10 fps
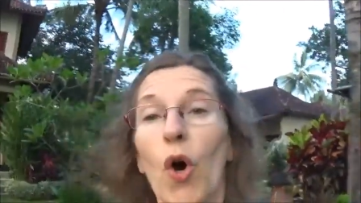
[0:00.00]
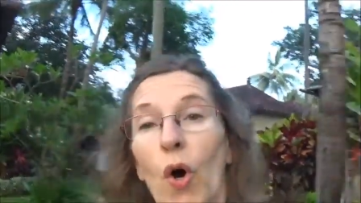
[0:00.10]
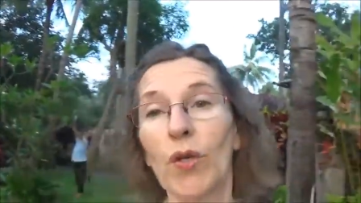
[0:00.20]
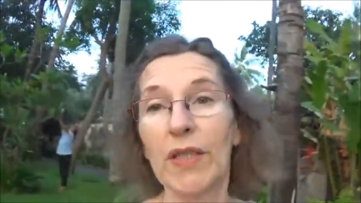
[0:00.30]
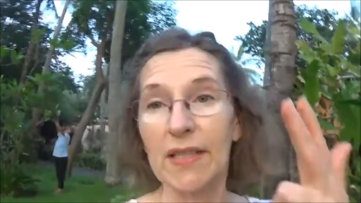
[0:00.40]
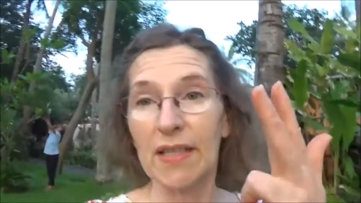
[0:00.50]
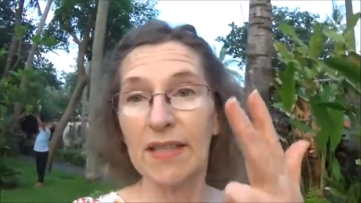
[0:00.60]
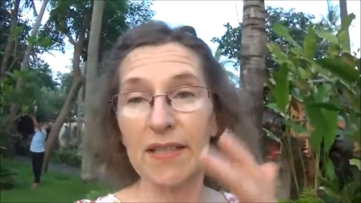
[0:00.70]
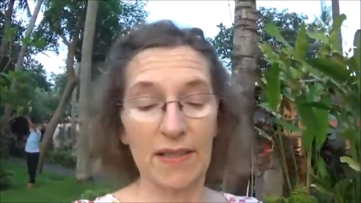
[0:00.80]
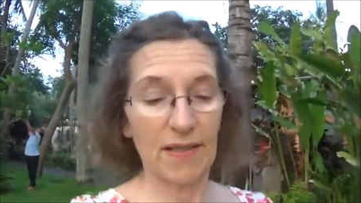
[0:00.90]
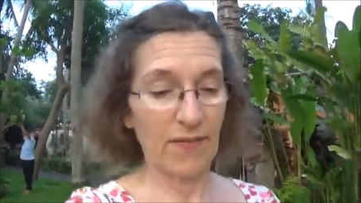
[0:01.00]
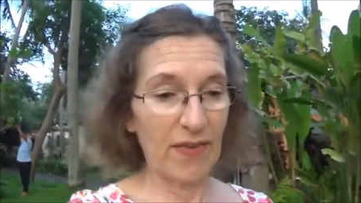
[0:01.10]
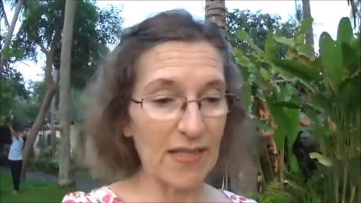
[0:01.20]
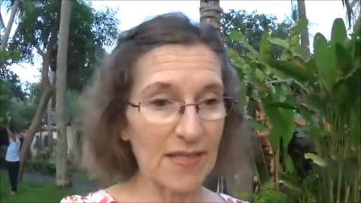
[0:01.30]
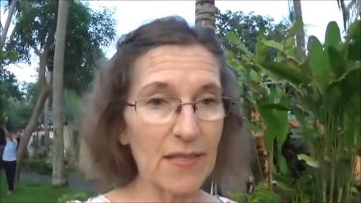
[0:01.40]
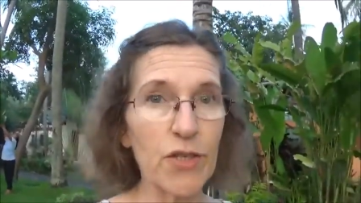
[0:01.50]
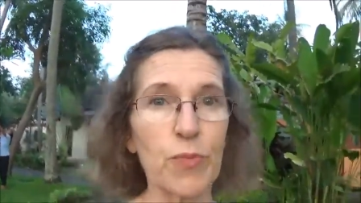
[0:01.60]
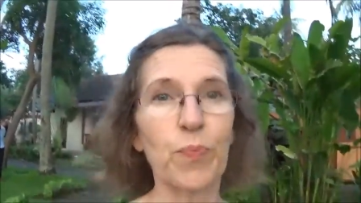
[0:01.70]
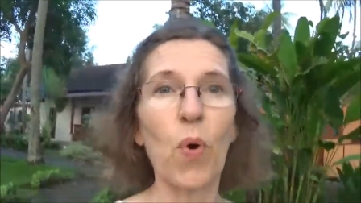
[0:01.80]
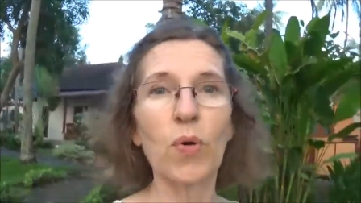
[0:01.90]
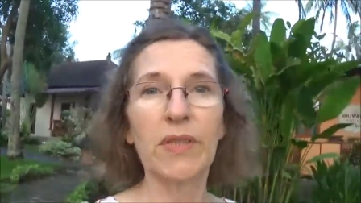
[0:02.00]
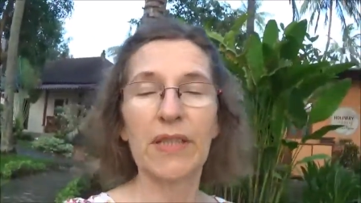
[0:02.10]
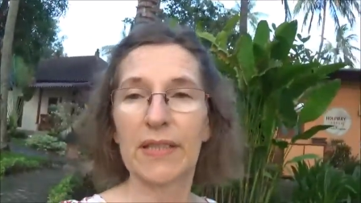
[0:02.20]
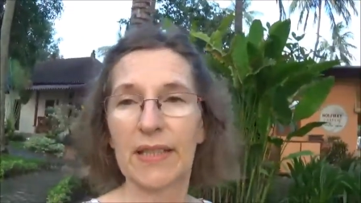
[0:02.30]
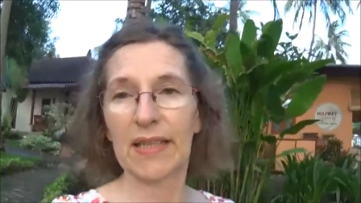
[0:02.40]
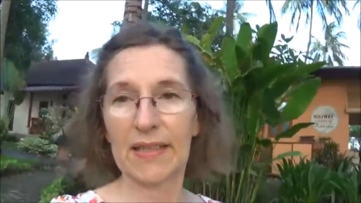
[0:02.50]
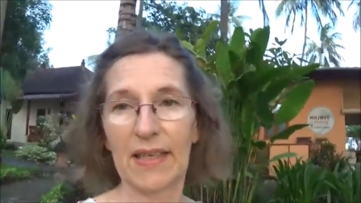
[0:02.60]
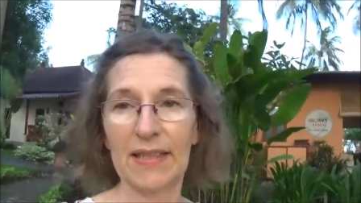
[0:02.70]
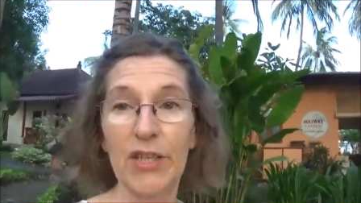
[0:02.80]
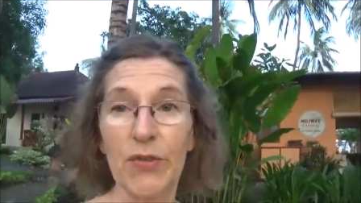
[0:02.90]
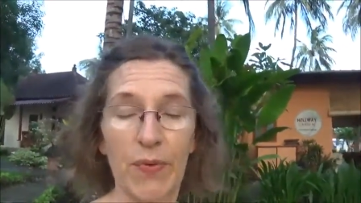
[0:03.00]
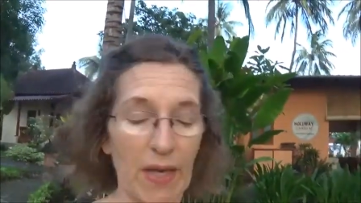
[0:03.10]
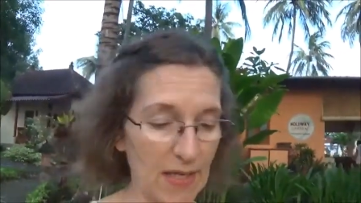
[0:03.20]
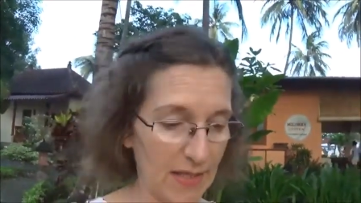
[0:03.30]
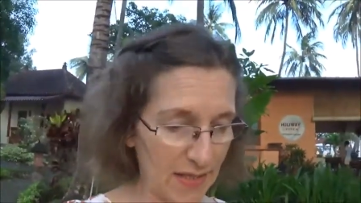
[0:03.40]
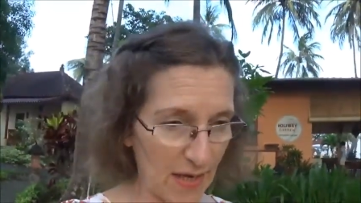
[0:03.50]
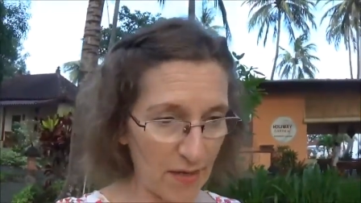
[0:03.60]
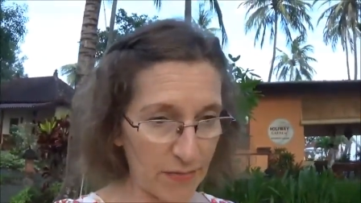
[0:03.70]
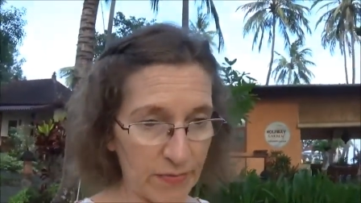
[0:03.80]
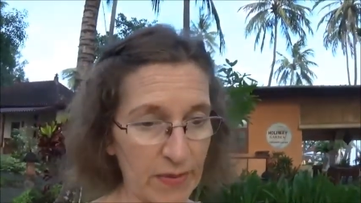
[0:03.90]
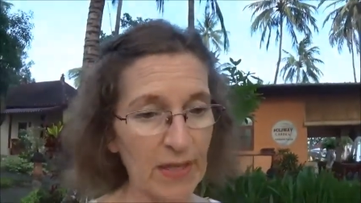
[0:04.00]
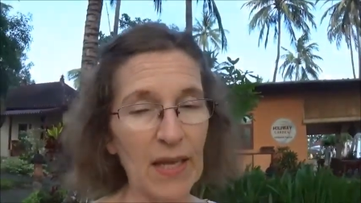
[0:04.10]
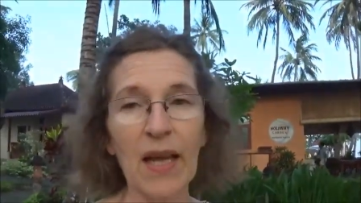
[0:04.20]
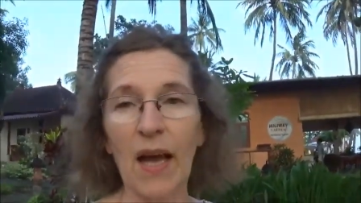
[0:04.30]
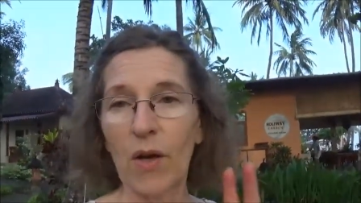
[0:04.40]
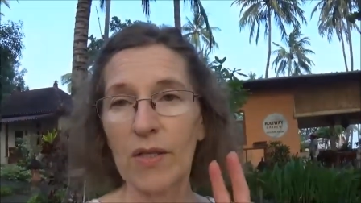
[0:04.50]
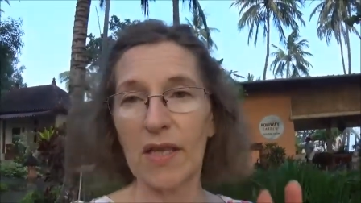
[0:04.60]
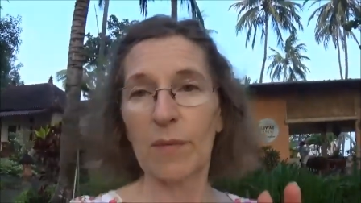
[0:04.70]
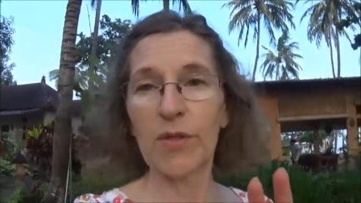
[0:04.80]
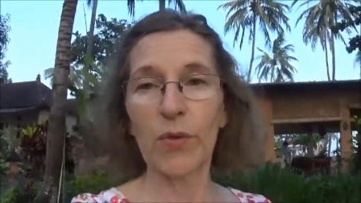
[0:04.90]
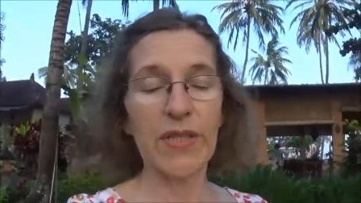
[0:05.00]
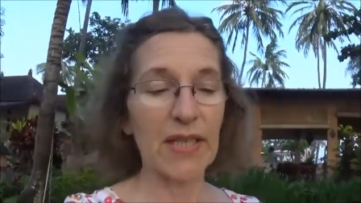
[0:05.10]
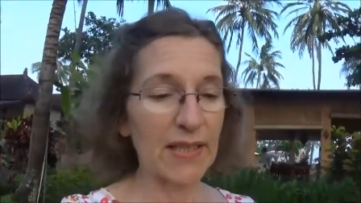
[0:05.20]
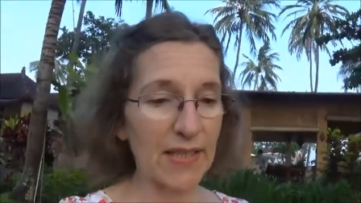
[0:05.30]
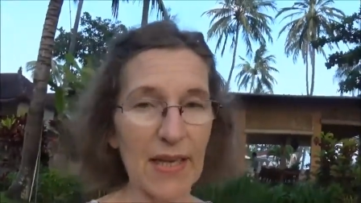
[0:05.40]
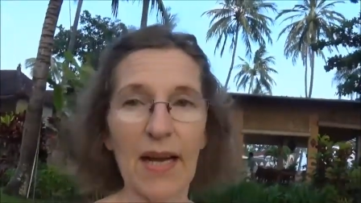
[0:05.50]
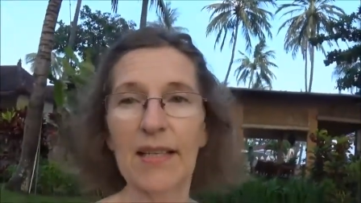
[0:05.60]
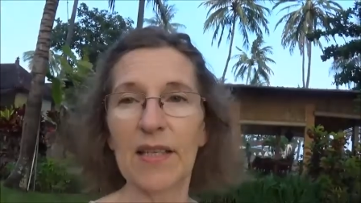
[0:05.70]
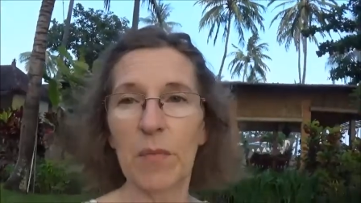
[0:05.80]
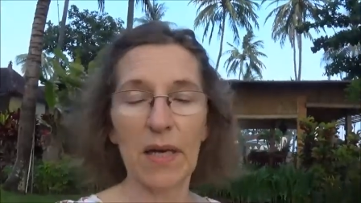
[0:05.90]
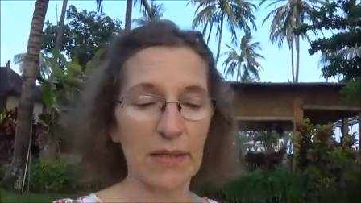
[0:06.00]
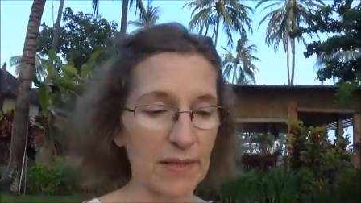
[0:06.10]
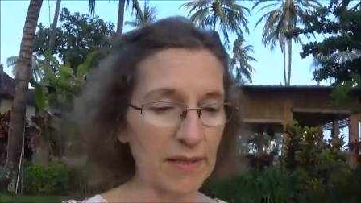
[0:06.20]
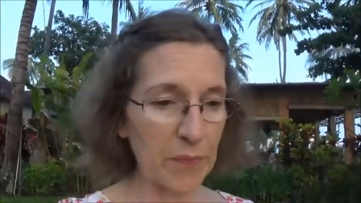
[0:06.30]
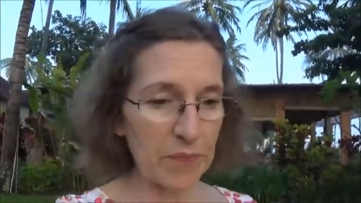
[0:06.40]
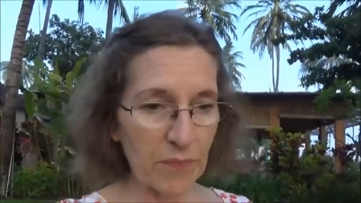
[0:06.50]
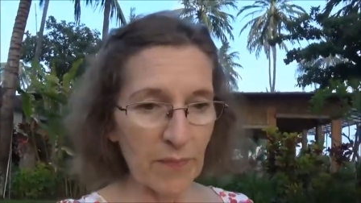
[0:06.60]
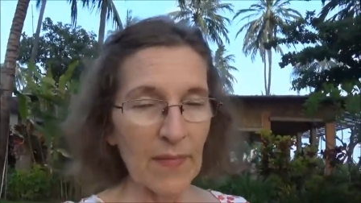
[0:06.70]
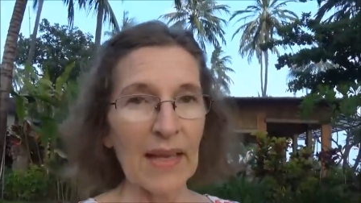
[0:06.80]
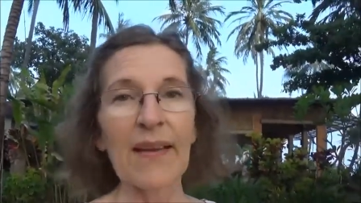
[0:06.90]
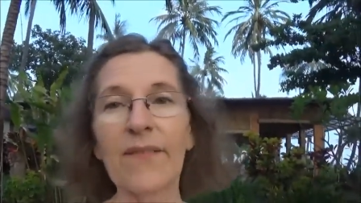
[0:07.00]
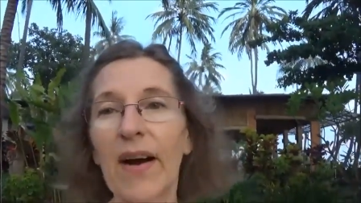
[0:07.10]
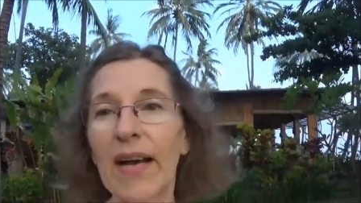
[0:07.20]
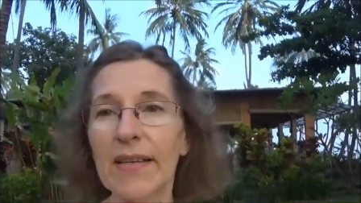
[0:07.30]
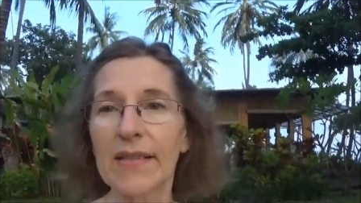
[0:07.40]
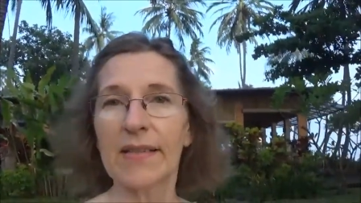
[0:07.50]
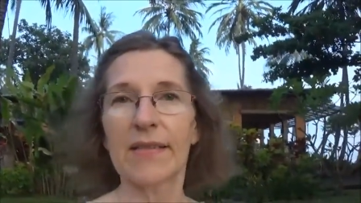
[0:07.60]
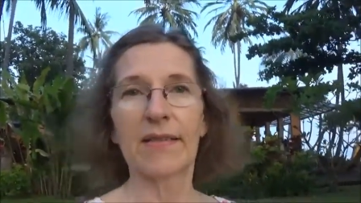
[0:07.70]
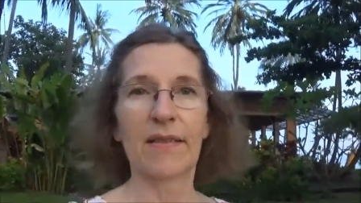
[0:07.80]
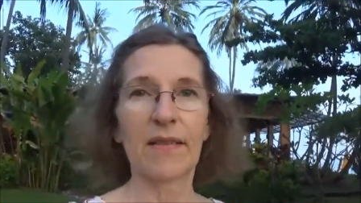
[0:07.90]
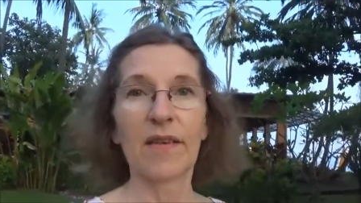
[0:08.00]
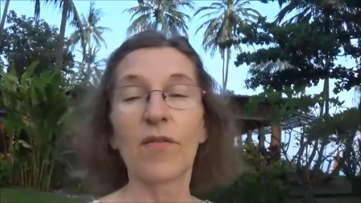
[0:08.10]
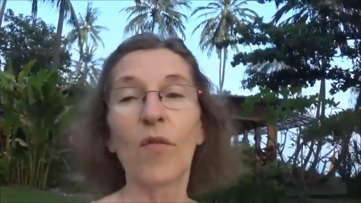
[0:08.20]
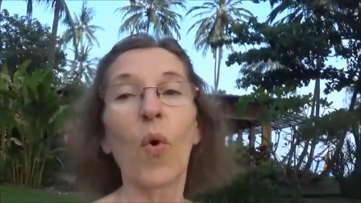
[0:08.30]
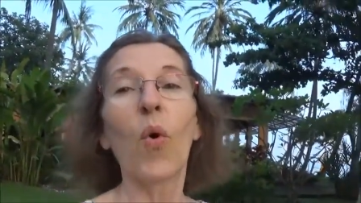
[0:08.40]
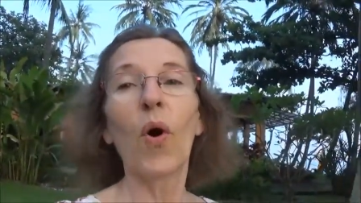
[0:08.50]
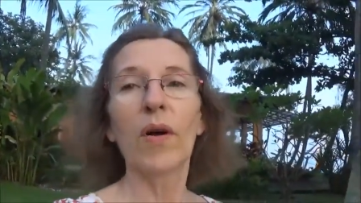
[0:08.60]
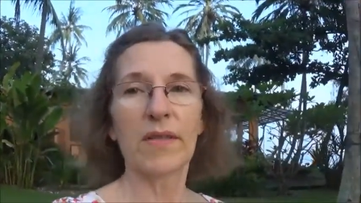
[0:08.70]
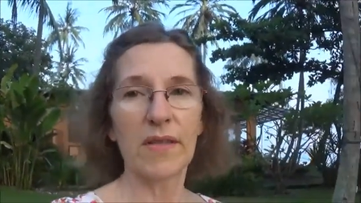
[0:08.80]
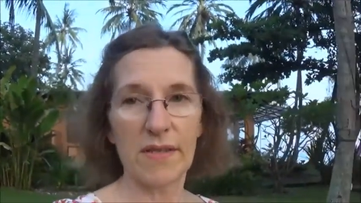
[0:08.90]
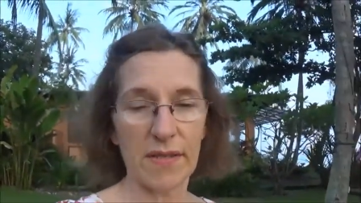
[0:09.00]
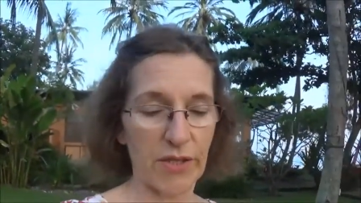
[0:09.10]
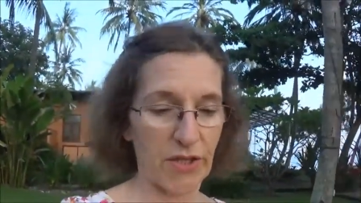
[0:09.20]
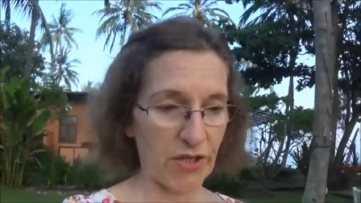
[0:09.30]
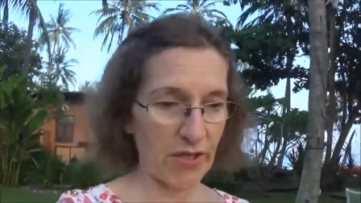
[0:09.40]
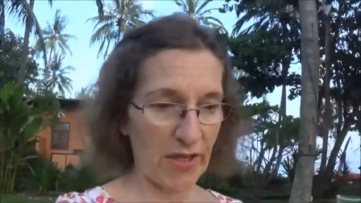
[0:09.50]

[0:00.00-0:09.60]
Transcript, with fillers: Und der dritte wesentliche Punkt, der da nicht fehlen darf, ausnahmslos jede Teilnehmerin weiß, wo sie sich